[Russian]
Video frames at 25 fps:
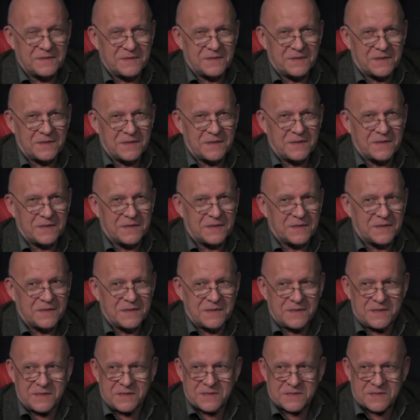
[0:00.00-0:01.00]
интерьера,
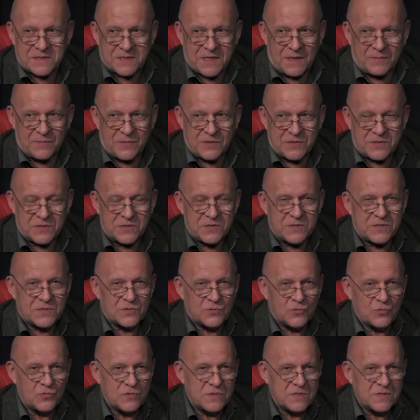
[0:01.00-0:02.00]
не из обычной
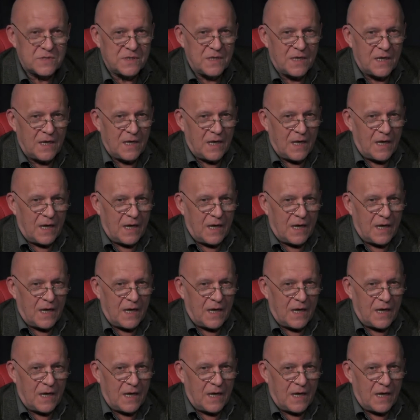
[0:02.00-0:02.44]
студии,